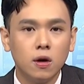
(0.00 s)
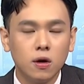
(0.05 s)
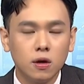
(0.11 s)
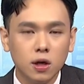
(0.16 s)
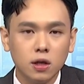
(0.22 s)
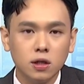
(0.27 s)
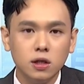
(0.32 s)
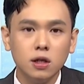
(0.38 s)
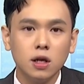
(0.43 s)

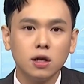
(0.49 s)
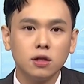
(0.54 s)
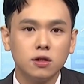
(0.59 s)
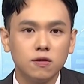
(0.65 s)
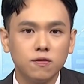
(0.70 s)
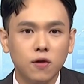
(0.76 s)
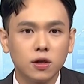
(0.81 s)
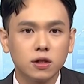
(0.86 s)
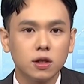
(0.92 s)
那既然
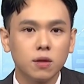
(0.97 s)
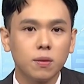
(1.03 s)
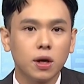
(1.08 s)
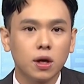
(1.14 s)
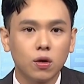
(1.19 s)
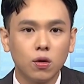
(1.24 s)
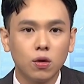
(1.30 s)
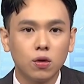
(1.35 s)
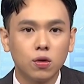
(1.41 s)
是放在美
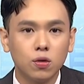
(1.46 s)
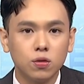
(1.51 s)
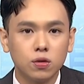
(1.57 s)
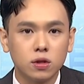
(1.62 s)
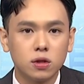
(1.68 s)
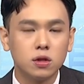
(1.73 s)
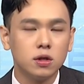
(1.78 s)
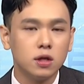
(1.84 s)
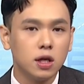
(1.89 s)
国股
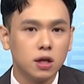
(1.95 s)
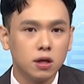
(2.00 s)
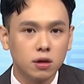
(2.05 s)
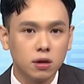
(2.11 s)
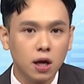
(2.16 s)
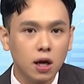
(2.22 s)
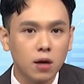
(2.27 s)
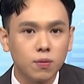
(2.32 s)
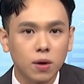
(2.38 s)
市，也
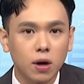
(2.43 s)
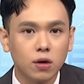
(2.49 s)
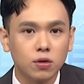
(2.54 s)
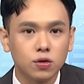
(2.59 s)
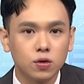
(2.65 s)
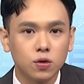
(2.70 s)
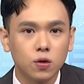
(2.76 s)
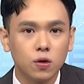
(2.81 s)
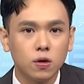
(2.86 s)
代表
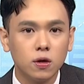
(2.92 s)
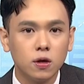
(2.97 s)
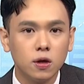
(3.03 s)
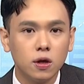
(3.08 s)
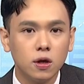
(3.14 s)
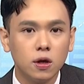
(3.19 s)
说，